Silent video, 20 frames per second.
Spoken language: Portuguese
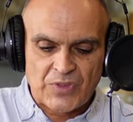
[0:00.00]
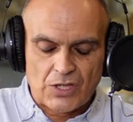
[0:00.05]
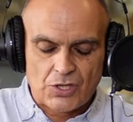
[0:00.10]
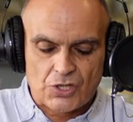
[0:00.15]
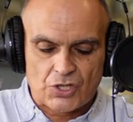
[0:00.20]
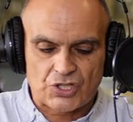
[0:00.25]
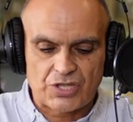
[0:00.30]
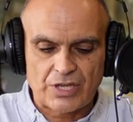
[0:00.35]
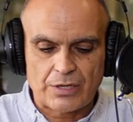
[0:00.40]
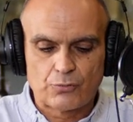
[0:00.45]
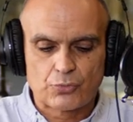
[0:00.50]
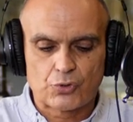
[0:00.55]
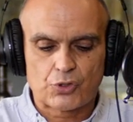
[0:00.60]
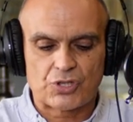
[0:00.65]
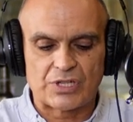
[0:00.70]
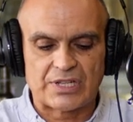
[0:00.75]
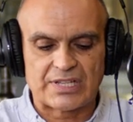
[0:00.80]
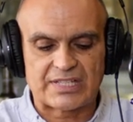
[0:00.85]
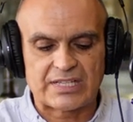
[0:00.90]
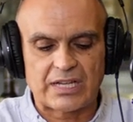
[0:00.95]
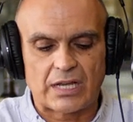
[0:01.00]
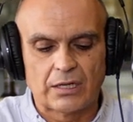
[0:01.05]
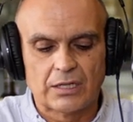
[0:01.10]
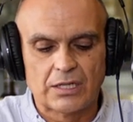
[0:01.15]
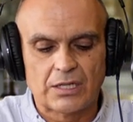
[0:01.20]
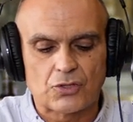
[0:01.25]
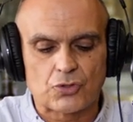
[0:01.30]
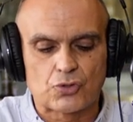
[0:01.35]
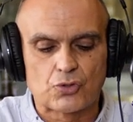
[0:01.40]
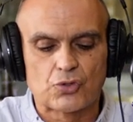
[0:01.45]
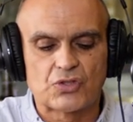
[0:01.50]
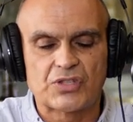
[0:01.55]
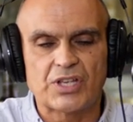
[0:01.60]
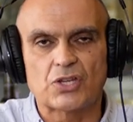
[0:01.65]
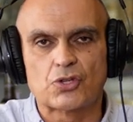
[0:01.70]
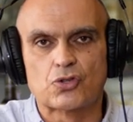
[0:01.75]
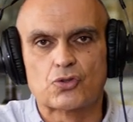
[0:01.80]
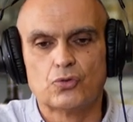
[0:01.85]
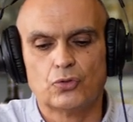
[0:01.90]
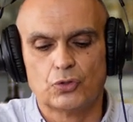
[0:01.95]
Estamos na sala José
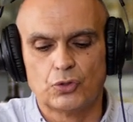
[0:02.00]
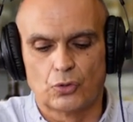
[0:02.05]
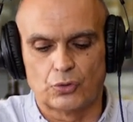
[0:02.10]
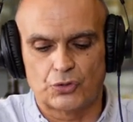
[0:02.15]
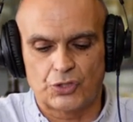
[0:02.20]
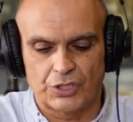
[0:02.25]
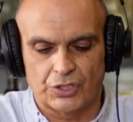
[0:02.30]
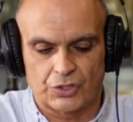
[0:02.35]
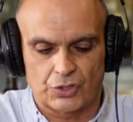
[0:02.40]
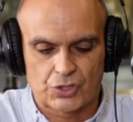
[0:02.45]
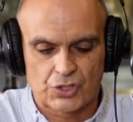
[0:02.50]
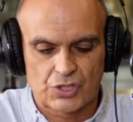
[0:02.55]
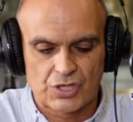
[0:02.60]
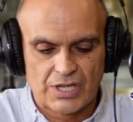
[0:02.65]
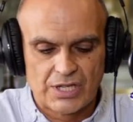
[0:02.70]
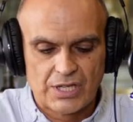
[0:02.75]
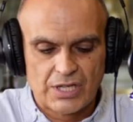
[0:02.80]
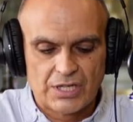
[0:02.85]
Júlio Rodrigues,